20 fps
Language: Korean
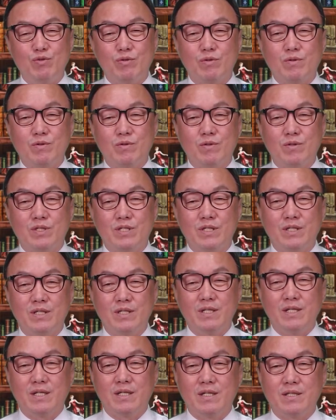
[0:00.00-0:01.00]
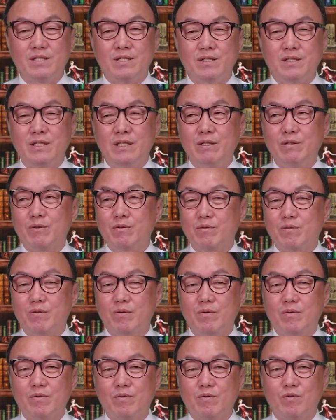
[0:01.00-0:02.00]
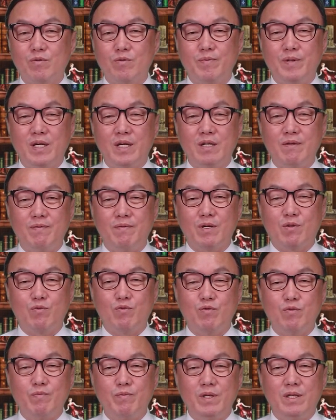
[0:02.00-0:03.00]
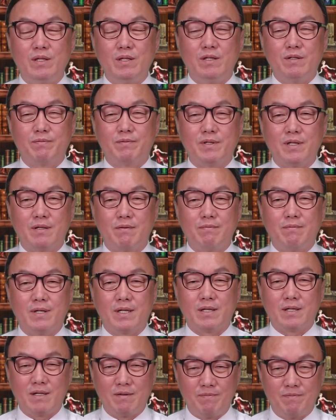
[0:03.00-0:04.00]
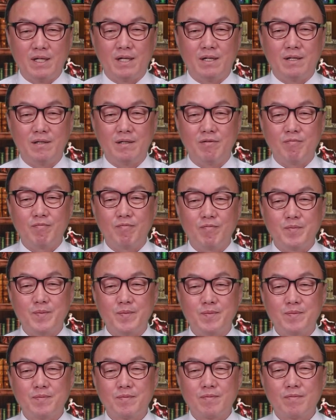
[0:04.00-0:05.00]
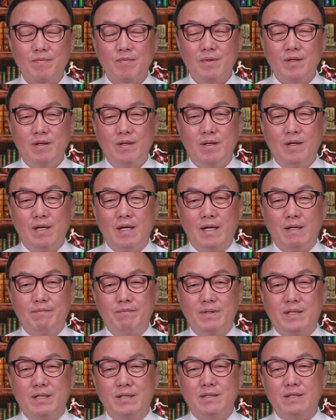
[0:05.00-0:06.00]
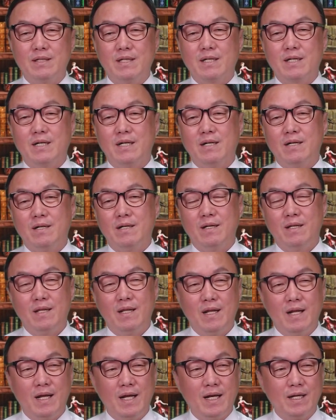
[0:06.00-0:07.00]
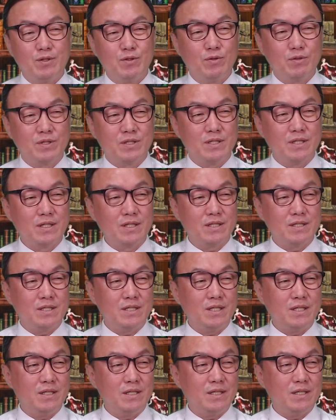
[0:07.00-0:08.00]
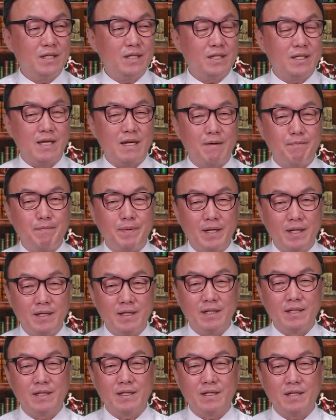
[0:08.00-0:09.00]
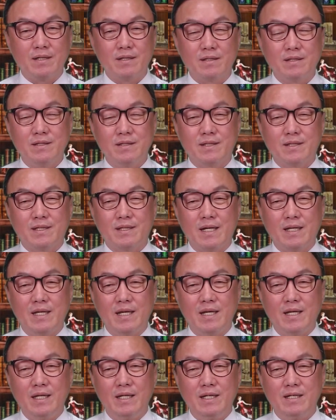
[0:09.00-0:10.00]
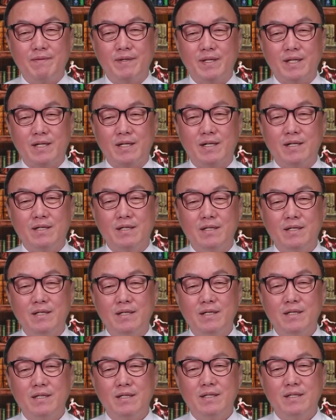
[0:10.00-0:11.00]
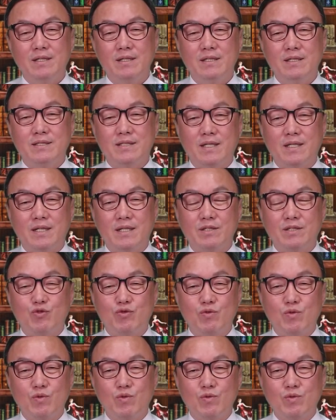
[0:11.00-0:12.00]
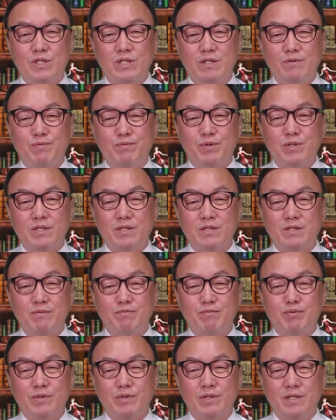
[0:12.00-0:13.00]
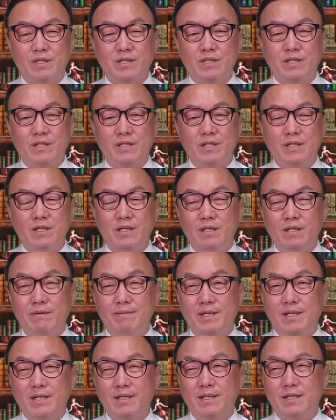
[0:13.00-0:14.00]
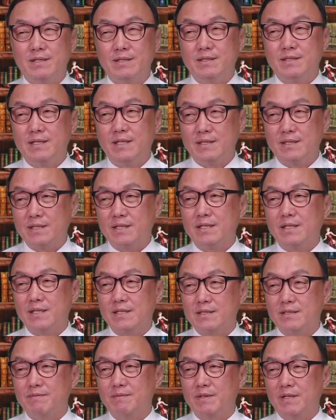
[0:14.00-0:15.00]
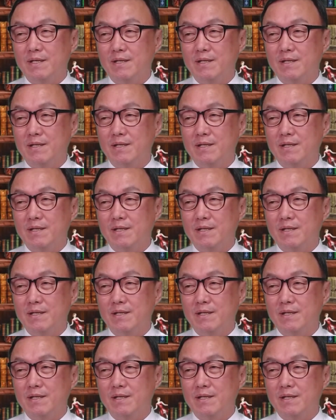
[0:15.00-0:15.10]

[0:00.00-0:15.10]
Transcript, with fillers: 없고 정의당에 정의 없고 국민의힘에 국민 없다는 말을 합니다. 한 발 더 나가 하도 정치인들이 개판을 하니까 그 당의 이름에다가 이상한 종구시를 붙여서 부르는 것이 일반화되는 세상이 됐습니다.